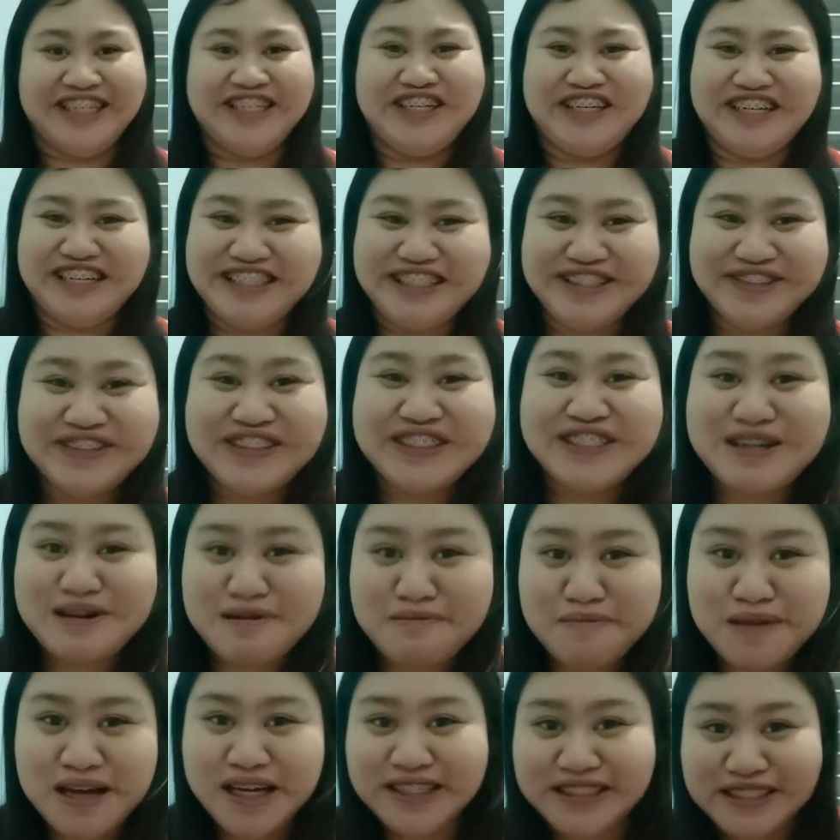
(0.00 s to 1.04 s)
kung ano
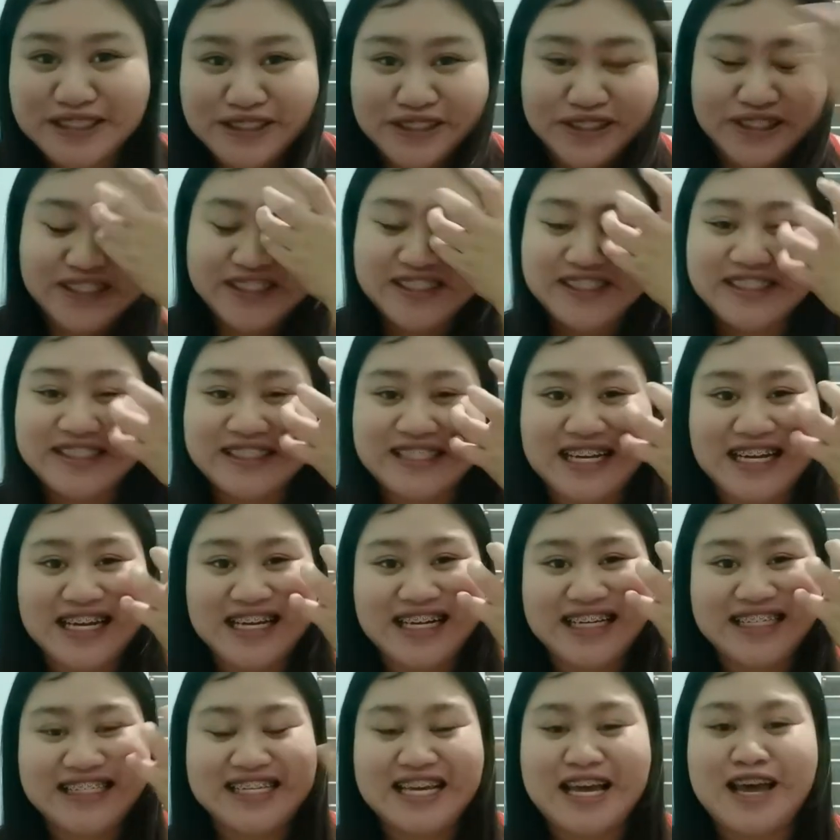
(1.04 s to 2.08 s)
yung bakyon ko today
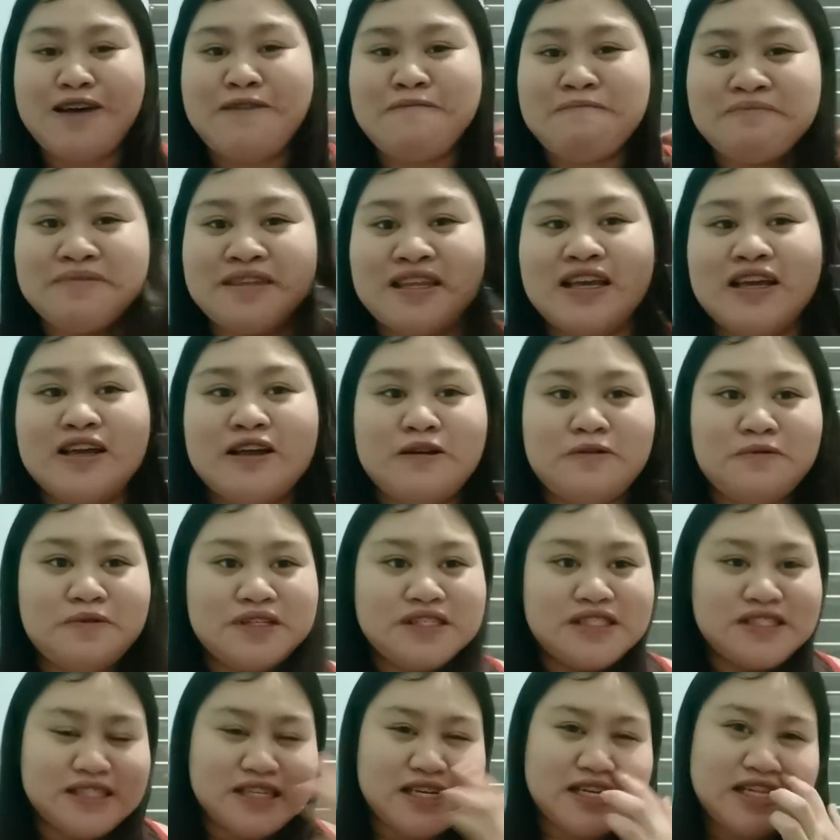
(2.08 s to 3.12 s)
kasi we
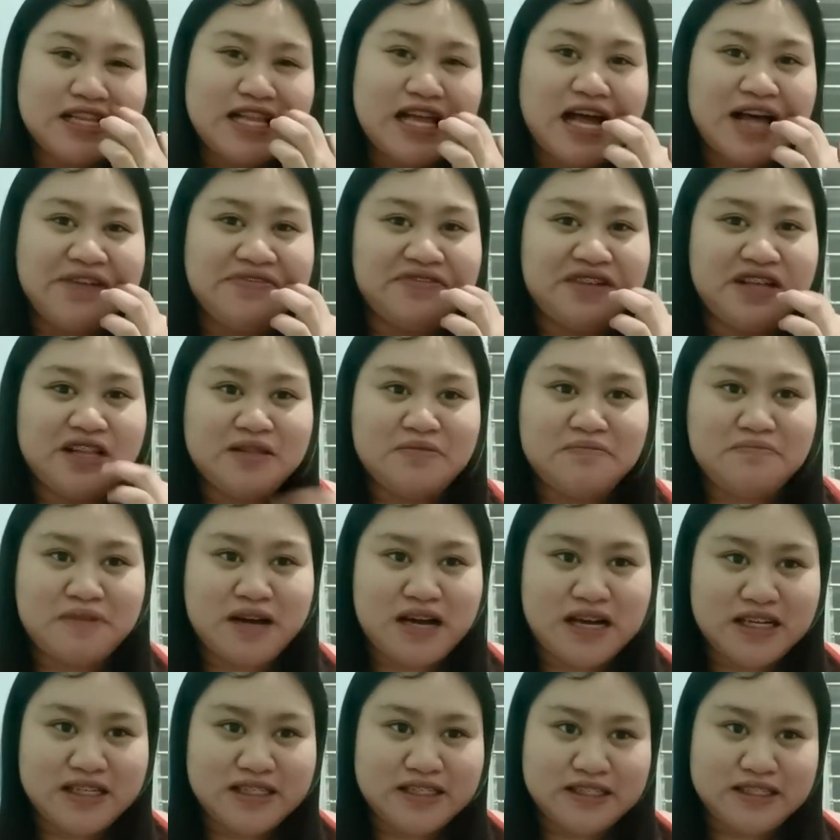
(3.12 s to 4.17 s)
still haven't
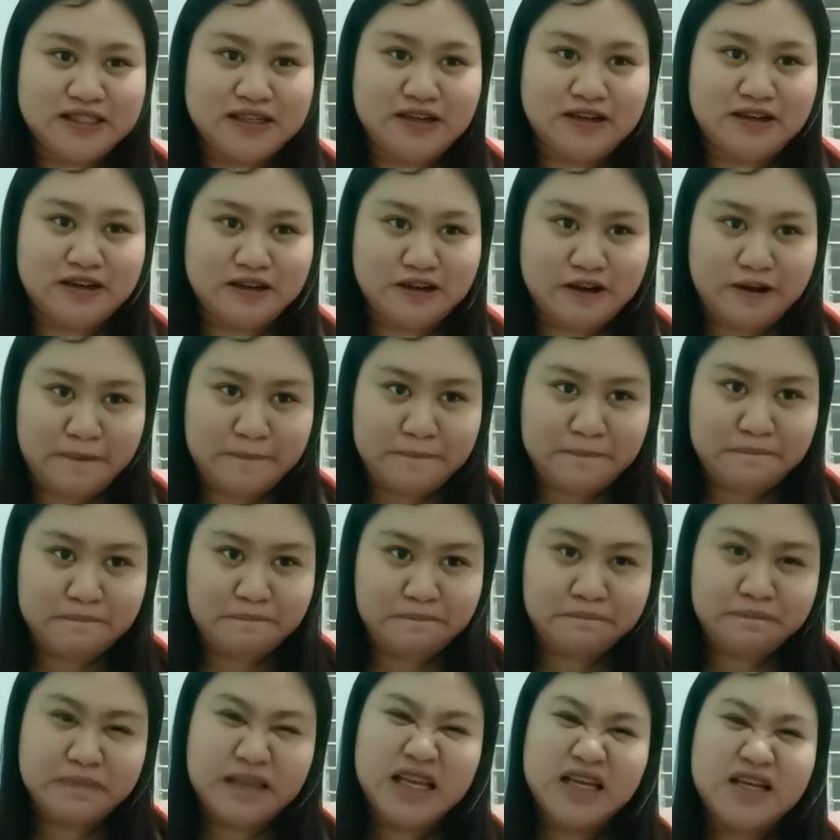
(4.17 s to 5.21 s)
buy
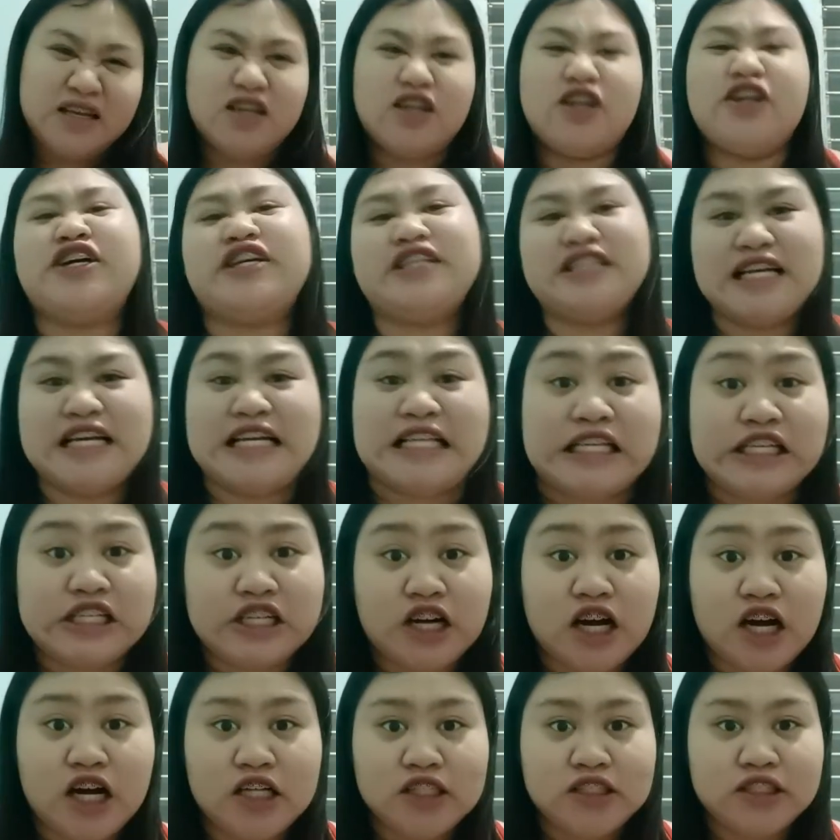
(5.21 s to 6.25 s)
some curtain
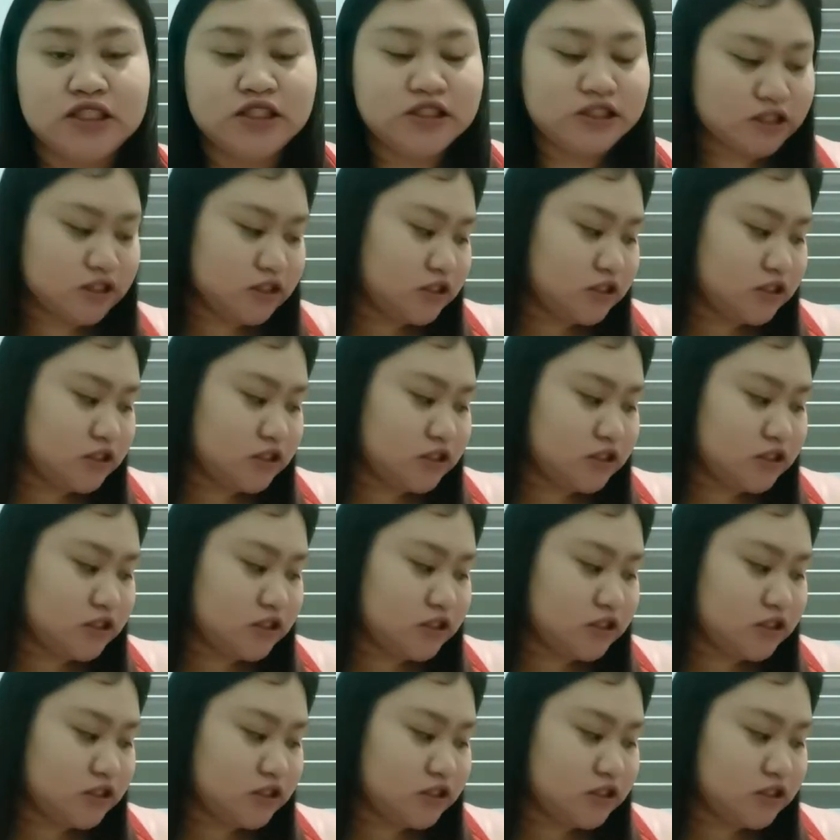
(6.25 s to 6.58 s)
rods.